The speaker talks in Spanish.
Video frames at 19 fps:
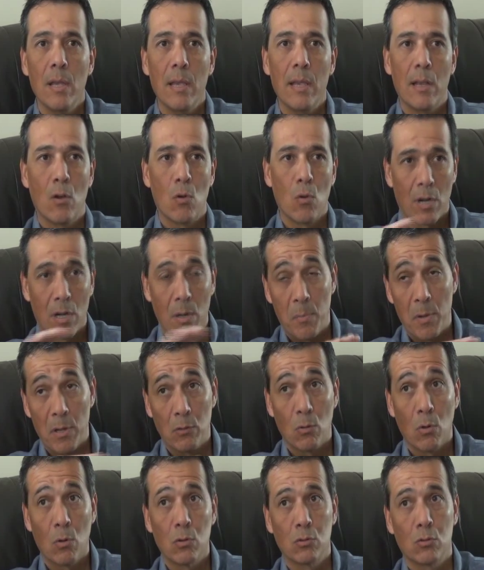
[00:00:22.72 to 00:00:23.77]
eh, con
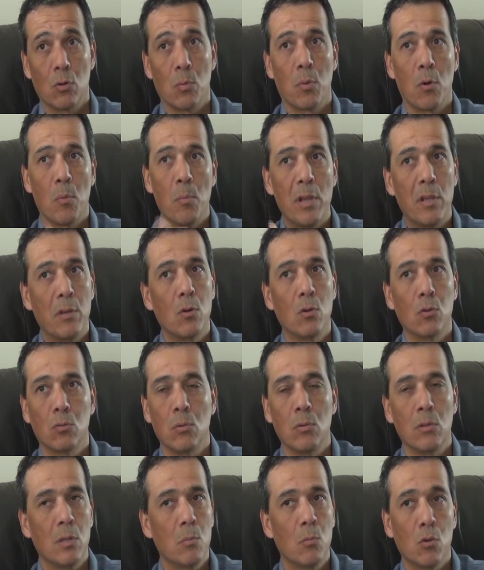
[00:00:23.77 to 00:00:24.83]
respecto a nuestro promedio en
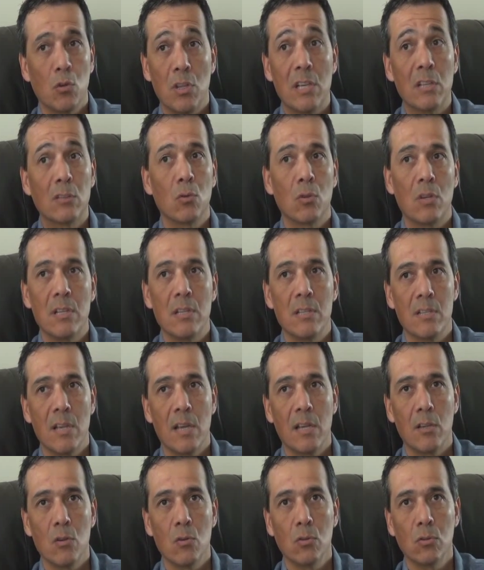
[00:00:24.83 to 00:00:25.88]
los últimos 10 o 15
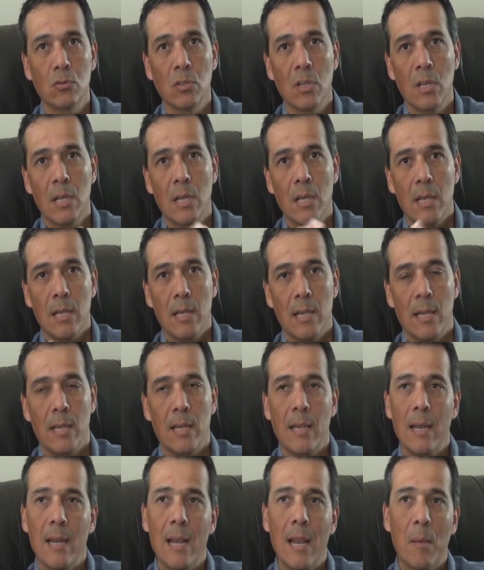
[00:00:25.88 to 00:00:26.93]
años
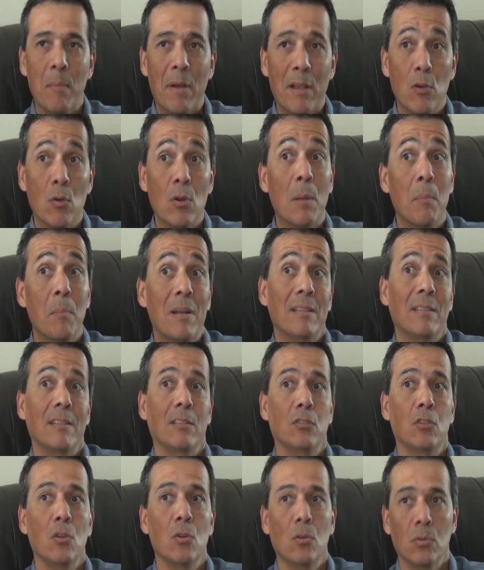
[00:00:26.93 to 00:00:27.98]
la mayor
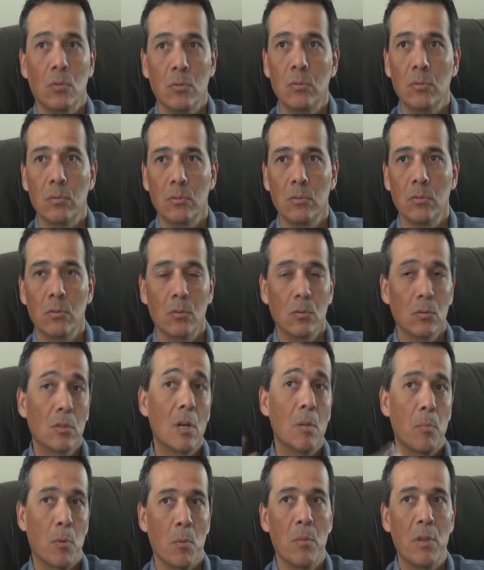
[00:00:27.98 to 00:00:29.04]
apreciación
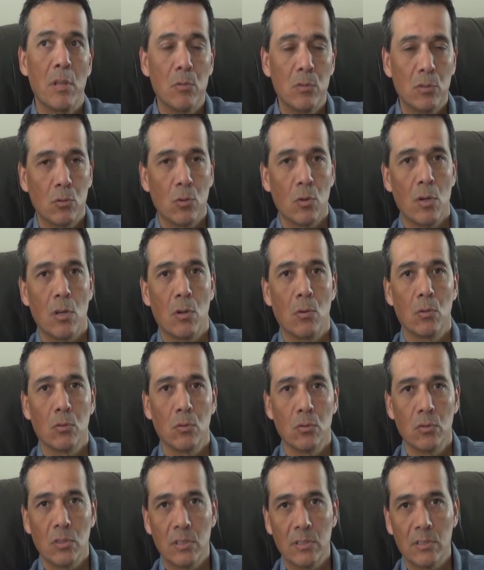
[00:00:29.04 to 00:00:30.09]
contra el promedio histórico.
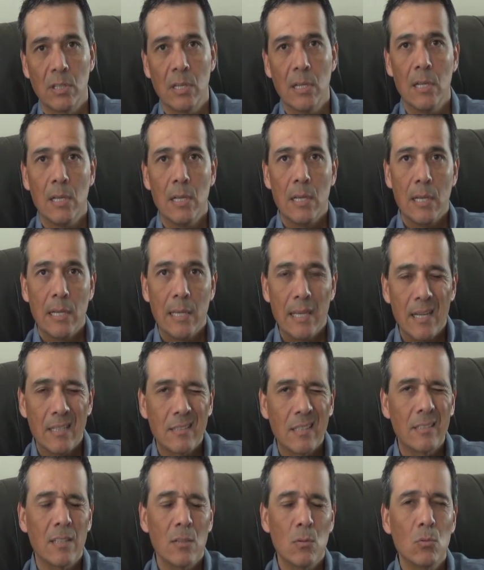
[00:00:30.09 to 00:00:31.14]
Entonces ya
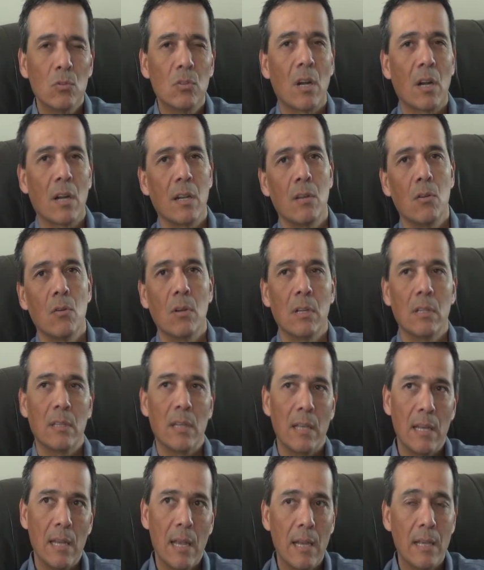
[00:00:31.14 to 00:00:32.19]
estás en un terreno en que
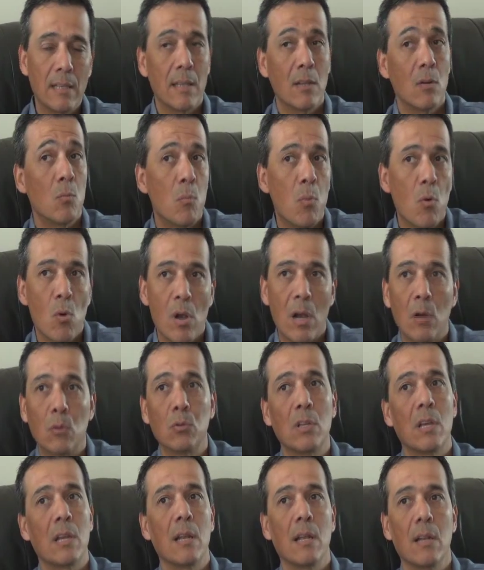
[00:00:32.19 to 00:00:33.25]
te diría hay que tener un poco de
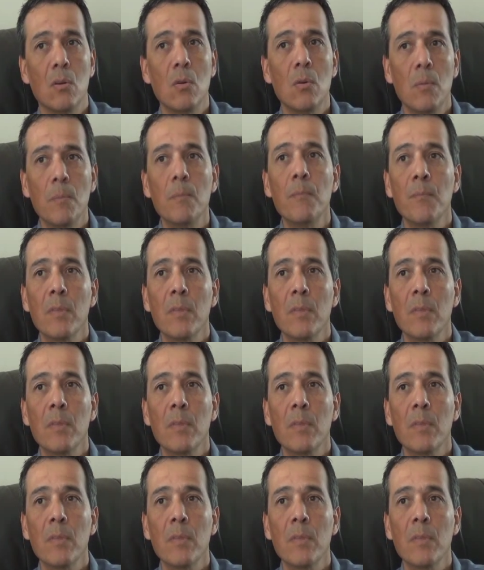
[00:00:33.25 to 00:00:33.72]
cautela, ¿no?